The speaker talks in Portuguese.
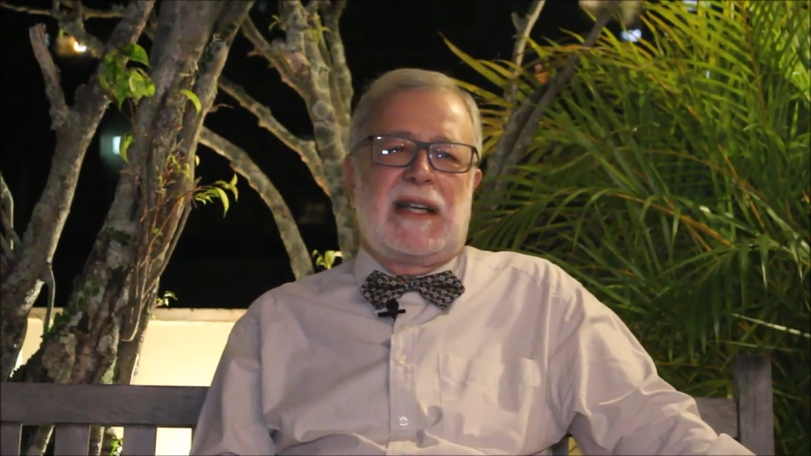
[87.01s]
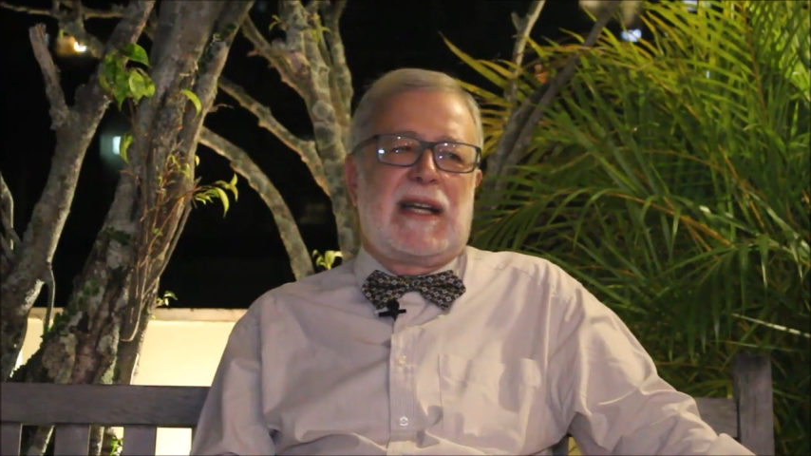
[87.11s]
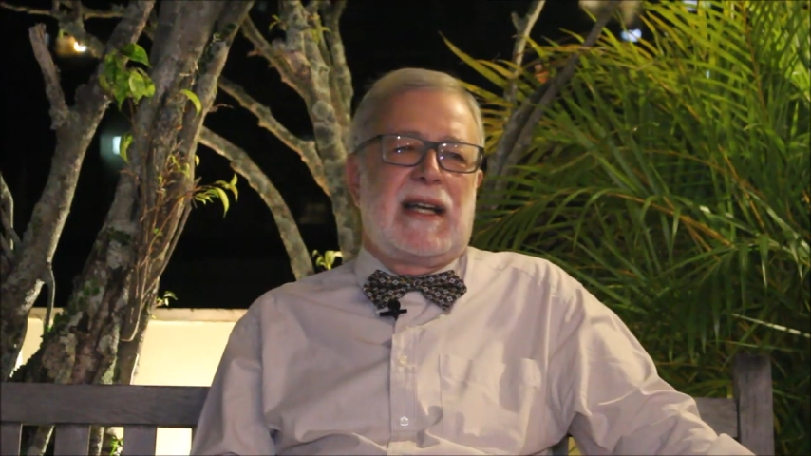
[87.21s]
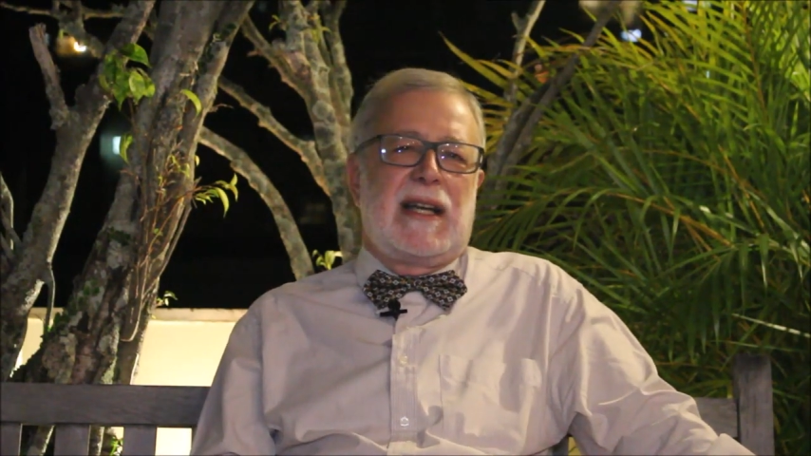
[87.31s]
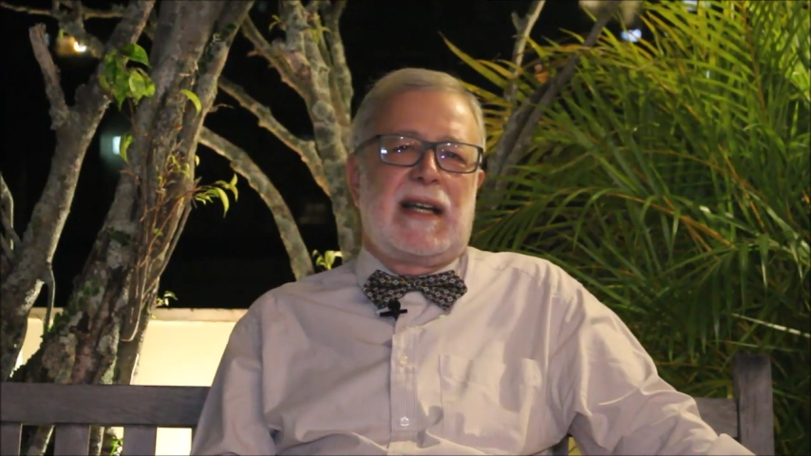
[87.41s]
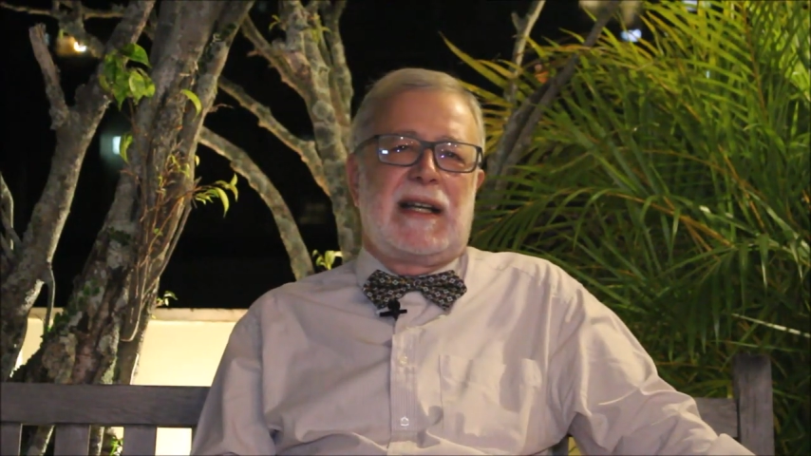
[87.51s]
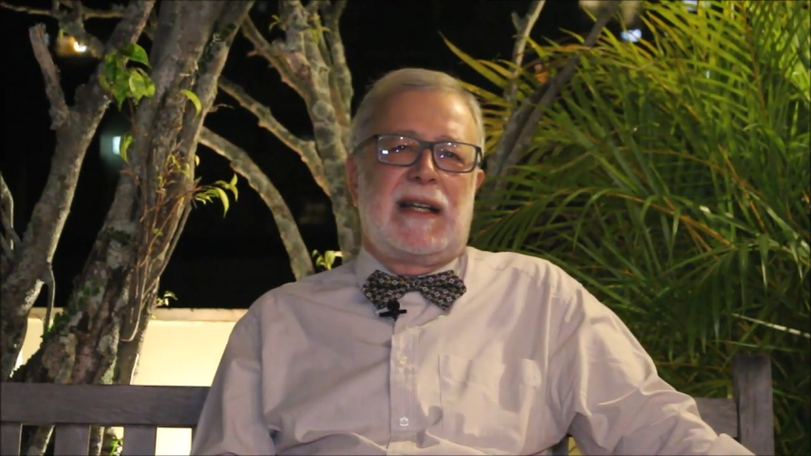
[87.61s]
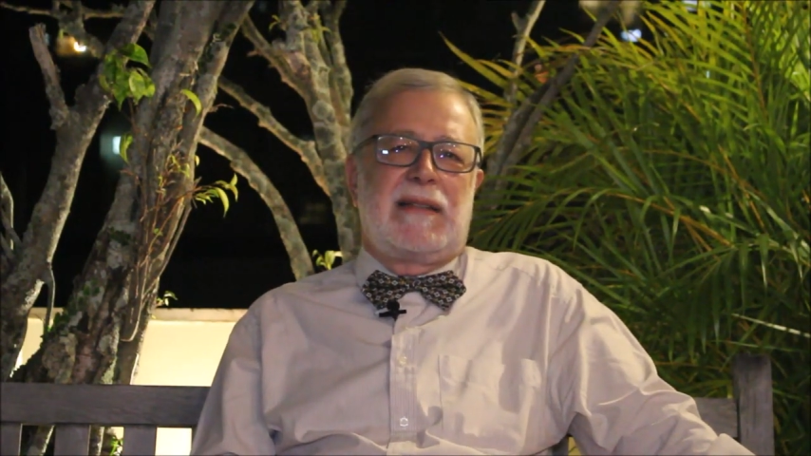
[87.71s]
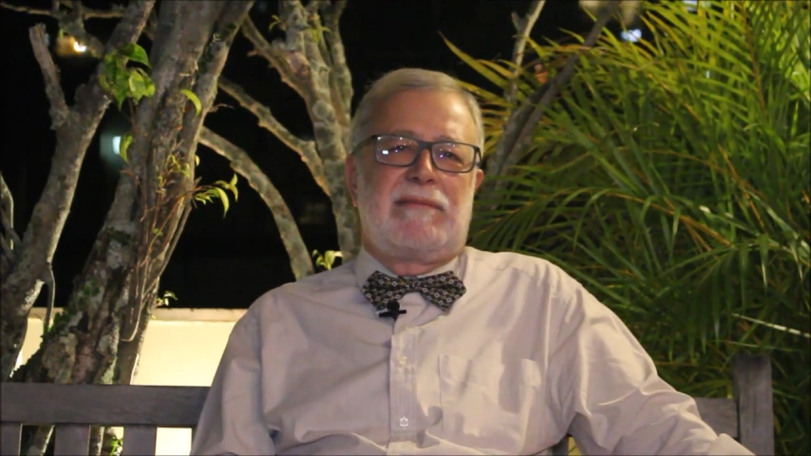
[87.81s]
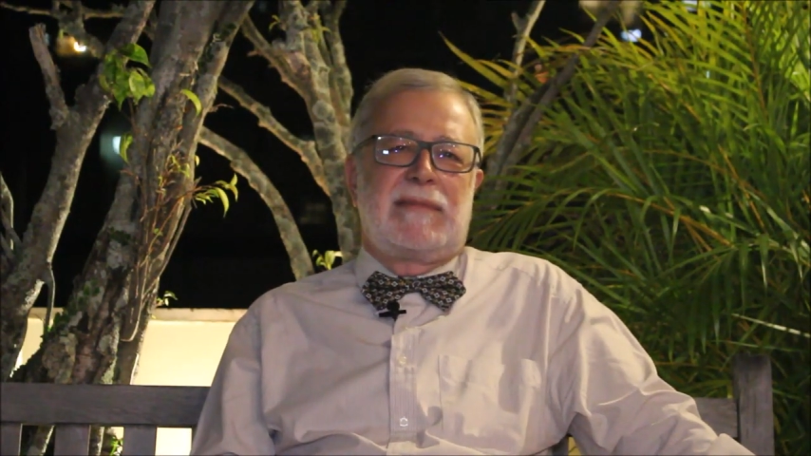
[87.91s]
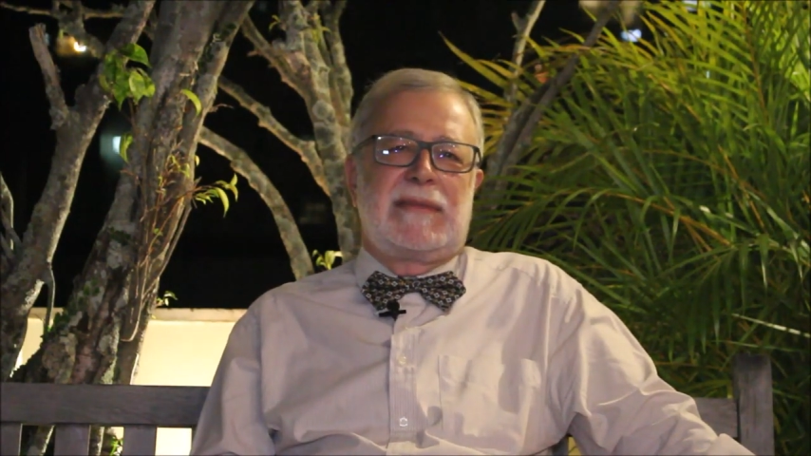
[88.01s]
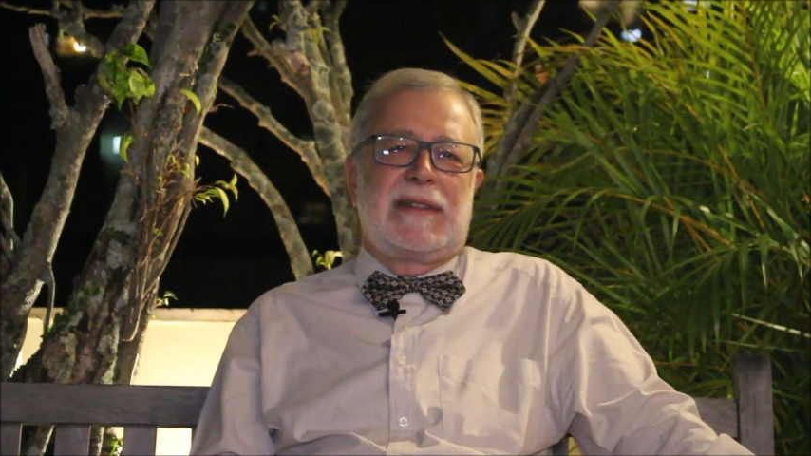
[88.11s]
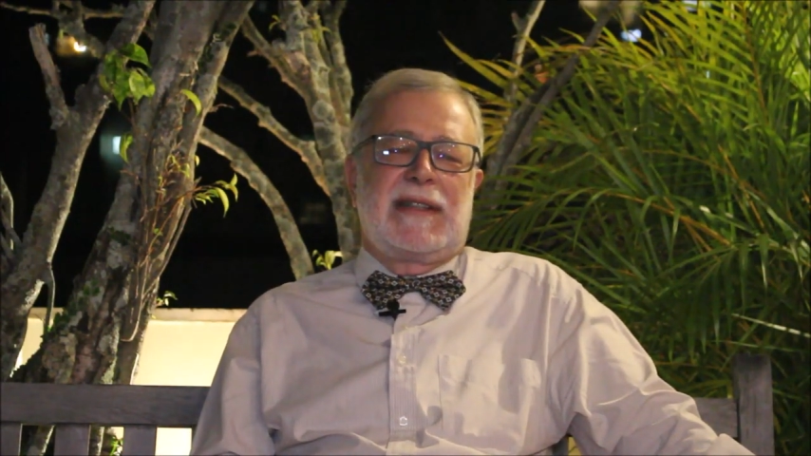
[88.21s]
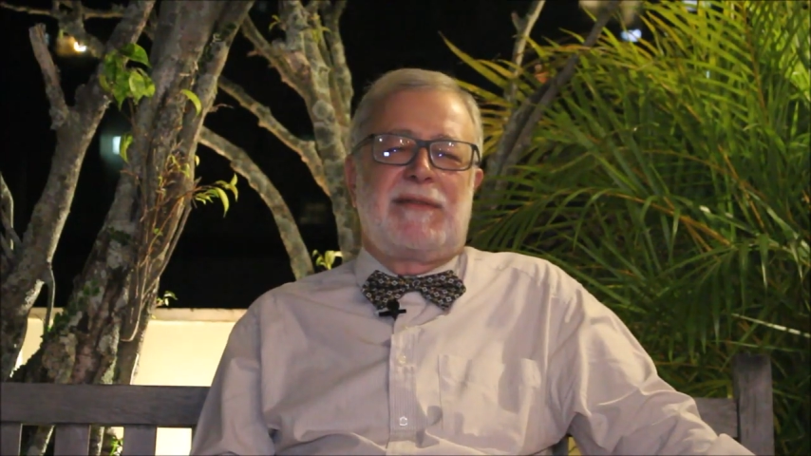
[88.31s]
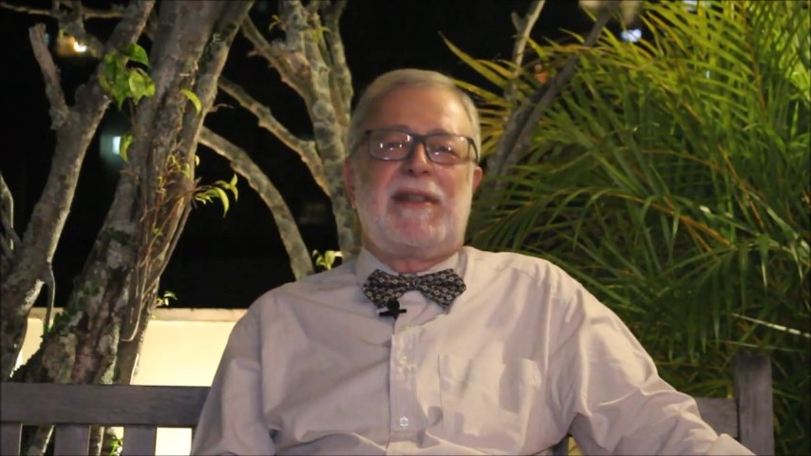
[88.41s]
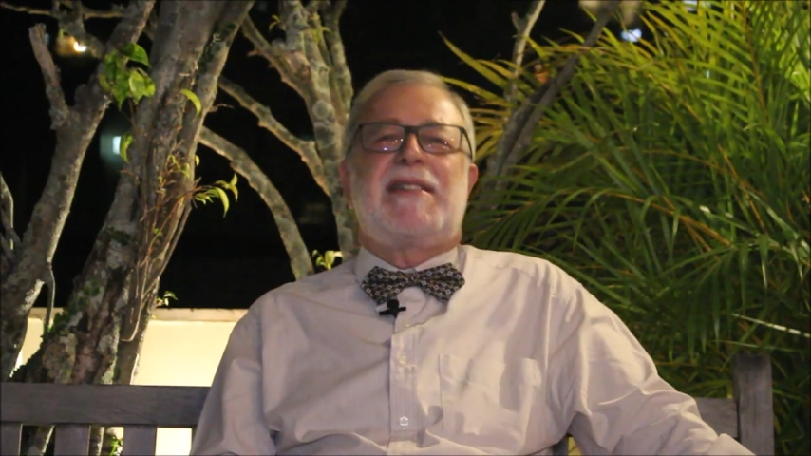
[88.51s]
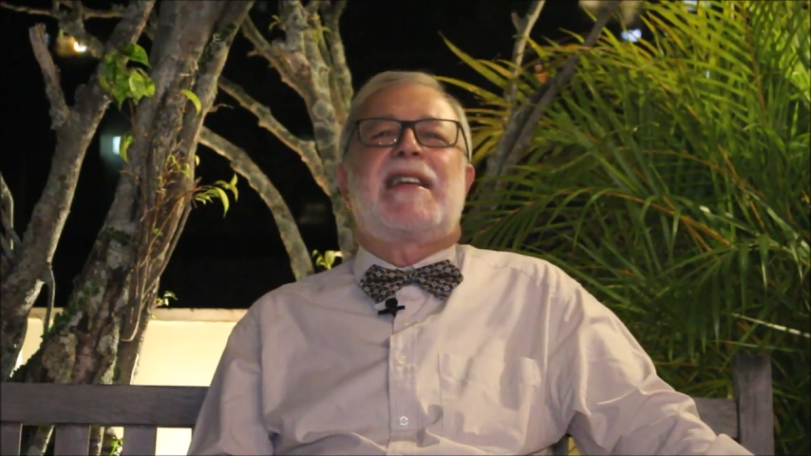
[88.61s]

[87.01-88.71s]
É, nem